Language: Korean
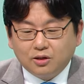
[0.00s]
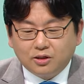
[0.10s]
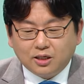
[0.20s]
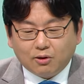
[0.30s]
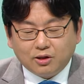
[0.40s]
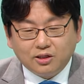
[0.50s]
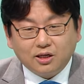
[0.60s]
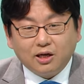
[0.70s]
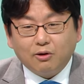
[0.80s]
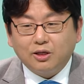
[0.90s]
의사,
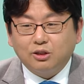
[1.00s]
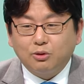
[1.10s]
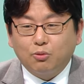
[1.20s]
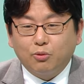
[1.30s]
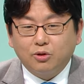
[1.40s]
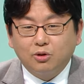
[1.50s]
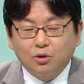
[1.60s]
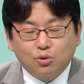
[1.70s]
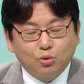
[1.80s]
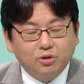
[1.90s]
의사의 관점에서 보면
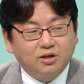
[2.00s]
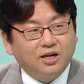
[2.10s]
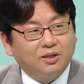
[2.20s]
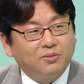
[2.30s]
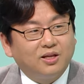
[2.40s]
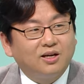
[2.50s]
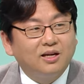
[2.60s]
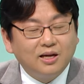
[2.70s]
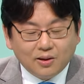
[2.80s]
좋은 일은 아닙니다.